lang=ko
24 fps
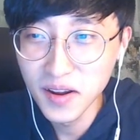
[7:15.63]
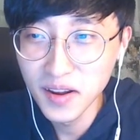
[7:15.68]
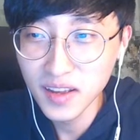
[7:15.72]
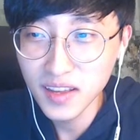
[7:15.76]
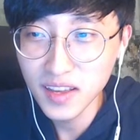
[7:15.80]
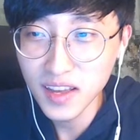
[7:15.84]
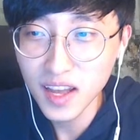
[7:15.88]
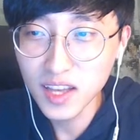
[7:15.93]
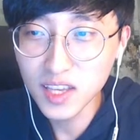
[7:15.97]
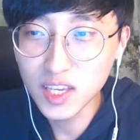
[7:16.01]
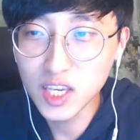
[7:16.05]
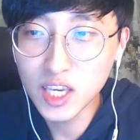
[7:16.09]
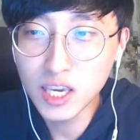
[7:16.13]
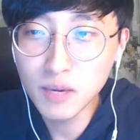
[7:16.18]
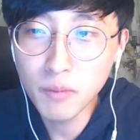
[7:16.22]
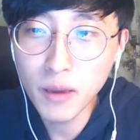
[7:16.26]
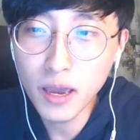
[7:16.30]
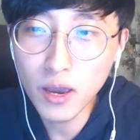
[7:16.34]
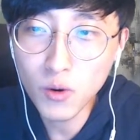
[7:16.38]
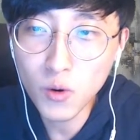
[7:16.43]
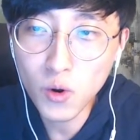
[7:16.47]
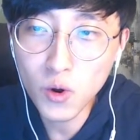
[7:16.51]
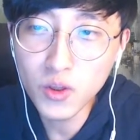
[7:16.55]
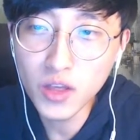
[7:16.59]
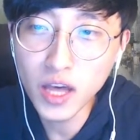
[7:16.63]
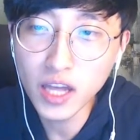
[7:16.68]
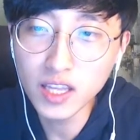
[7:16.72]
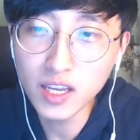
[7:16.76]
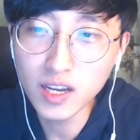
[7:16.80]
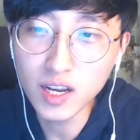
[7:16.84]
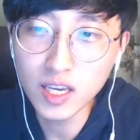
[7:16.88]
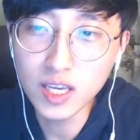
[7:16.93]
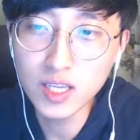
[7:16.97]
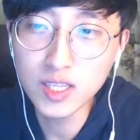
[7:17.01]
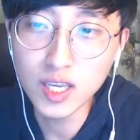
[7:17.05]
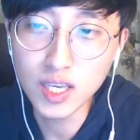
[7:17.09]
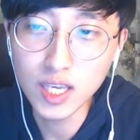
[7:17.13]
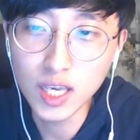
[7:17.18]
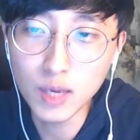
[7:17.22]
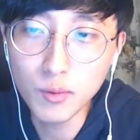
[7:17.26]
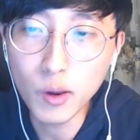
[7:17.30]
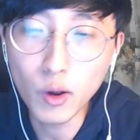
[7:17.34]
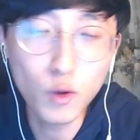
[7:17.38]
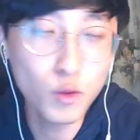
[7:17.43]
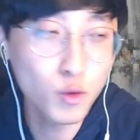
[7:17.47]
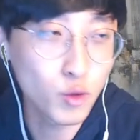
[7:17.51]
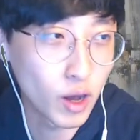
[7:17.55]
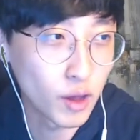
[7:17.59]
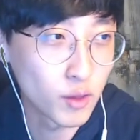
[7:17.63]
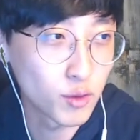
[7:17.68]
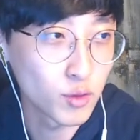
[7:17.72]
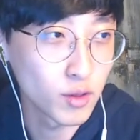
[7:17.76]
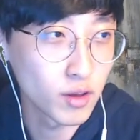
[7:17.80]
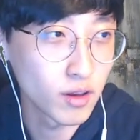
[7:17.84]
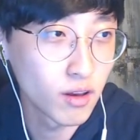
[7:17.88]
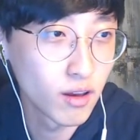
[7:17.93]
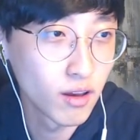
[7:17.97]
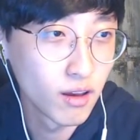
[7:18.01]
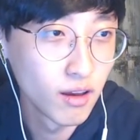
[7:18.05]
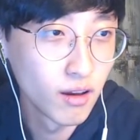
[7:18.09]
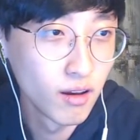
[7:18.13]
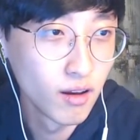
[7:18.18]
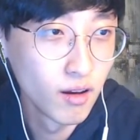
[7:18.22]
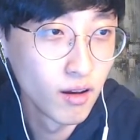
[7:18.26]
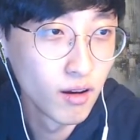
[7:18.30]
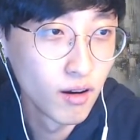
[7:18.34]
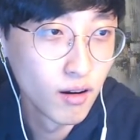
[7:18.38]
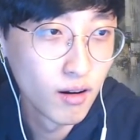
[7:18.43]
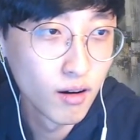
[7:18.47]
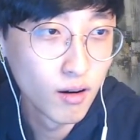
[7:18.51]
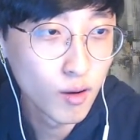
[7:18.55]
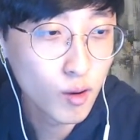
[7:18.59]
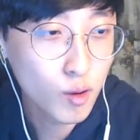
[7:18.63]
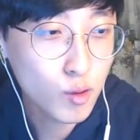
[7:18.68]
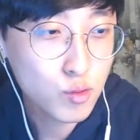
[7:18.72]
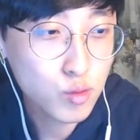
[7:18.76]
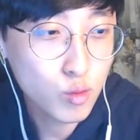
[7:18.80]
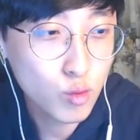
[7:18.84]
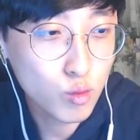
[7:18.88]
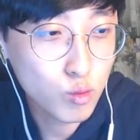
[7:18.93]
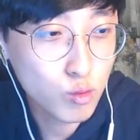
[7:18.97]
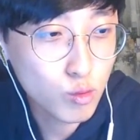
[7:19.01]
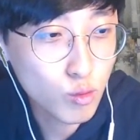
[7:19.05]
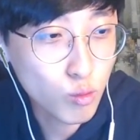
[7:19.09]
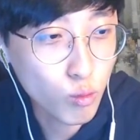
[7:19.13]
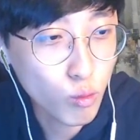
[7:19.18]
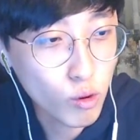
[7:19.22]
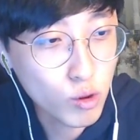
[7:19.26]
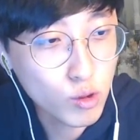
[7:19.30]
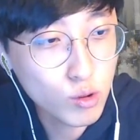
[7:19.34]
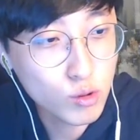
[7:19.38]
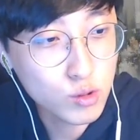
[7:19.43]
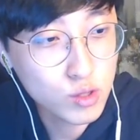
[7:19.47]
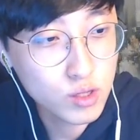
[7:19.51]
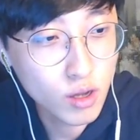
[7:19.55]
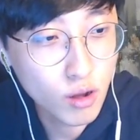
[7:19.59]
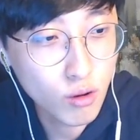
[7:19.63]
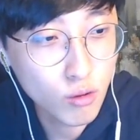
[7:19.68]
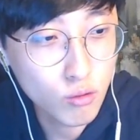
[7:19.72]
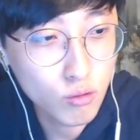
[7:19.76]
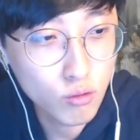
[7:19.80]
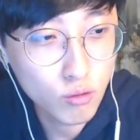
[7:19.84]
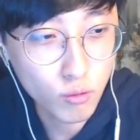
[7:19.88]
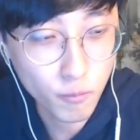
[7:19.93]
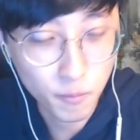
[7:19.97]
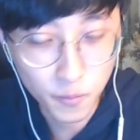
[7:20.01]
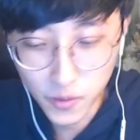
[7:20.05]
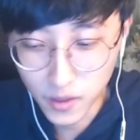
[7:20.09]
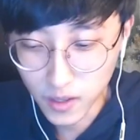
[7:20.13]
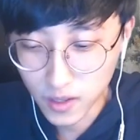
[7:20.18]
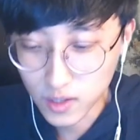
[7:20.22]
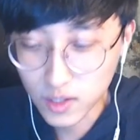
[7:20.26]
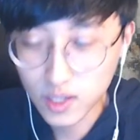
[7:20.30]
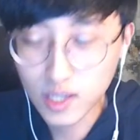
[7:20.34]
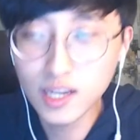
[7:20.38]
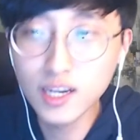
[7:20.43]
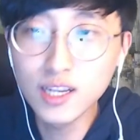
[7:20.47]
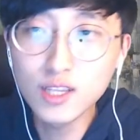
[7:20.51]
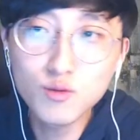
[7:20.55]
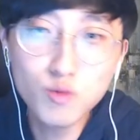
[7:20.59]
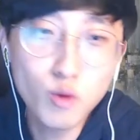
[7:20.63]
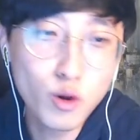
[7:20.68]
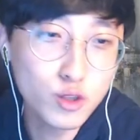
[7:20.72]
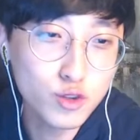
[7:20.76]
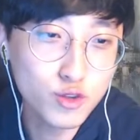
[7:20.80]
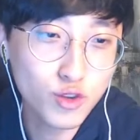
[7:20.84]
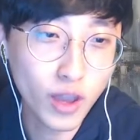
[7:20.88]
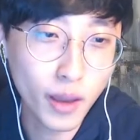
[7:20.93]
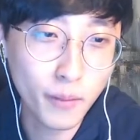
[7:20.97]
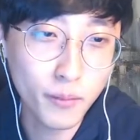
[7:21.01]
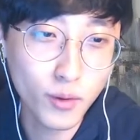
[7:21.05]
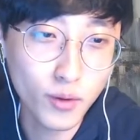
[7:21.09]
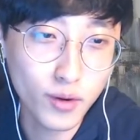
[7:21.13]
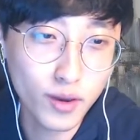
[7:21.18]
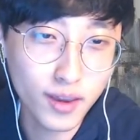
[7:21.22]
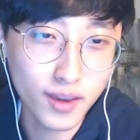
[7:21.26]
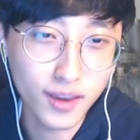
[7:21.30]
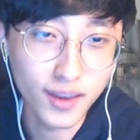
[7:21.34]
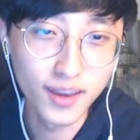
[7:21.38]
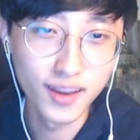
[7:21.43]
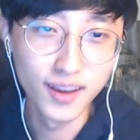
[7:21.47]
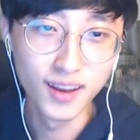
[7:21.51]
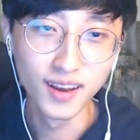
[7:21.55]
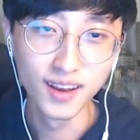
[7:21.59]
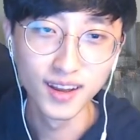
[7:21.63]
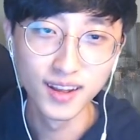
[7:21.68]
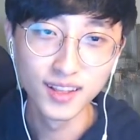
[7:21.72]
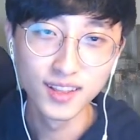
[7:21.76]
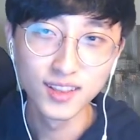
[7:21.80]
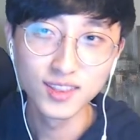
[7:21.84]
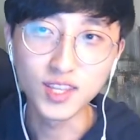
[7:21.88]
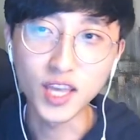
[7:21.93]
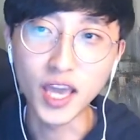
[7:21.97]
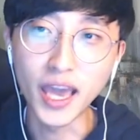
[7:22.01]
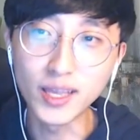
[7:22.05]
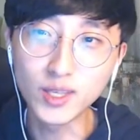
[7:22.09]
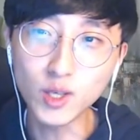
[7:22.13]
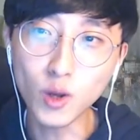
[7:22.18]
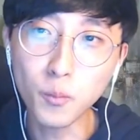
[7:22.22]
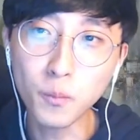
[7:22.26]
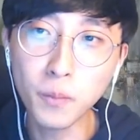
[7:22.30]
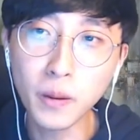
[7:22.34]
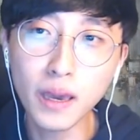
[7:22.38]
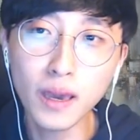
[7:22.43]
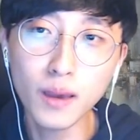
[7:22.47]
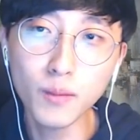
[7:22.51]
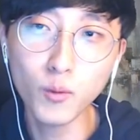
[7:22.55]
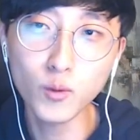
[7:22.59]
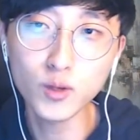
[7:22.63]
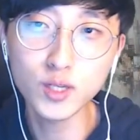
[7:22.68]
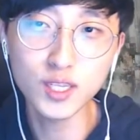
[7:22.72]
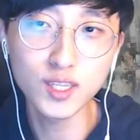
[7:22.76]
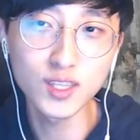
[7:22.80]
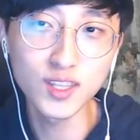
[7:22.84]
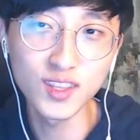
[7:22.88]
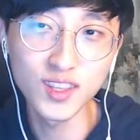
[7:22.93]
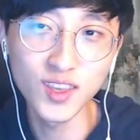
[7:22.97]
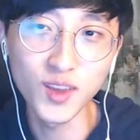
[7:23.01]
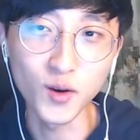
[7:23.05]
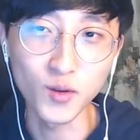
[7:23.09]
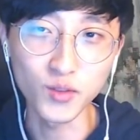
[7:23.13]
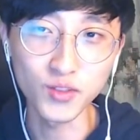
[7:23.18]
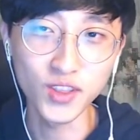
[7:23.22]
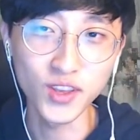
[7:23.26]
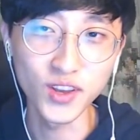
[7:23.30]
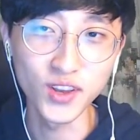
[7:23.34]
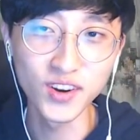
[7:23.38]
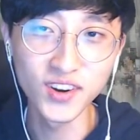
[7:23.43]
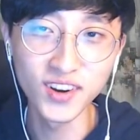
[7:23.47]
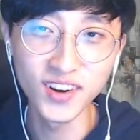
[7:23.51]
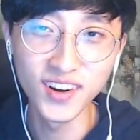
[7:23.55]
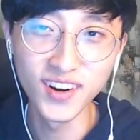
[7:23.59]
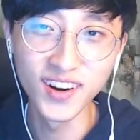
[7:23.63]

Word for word: 한 200원 하니까 이제 200원도 안돼 그래서 이거 왜 이러지? 하고 길드원 중에 한 명이 제접해 보시는 게 어때요?